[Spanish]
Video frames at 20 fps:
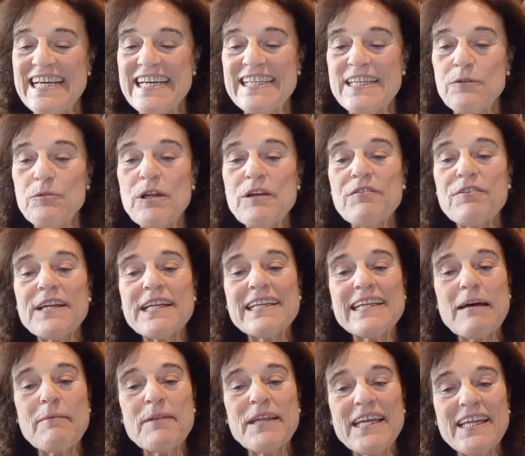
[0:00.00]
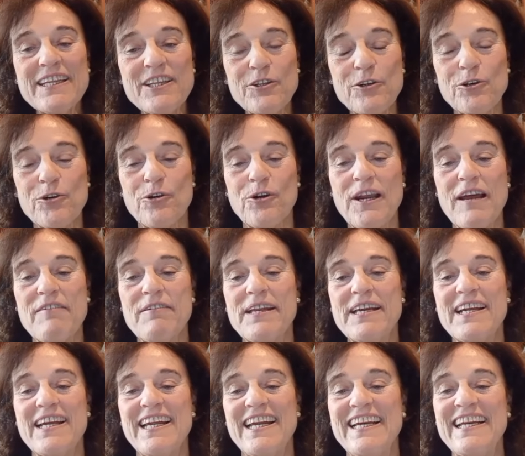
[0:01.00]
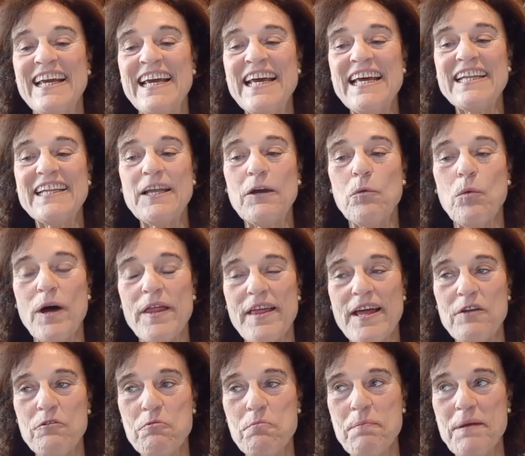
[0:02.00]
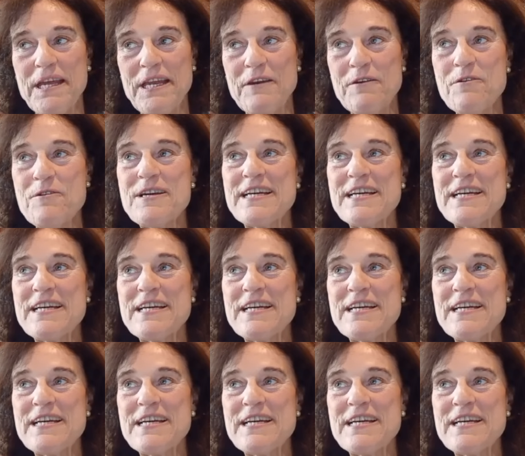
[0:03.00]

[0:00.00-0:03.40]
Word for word: de un enfrentamiento con la Virgen de Guadalupe, ¿no?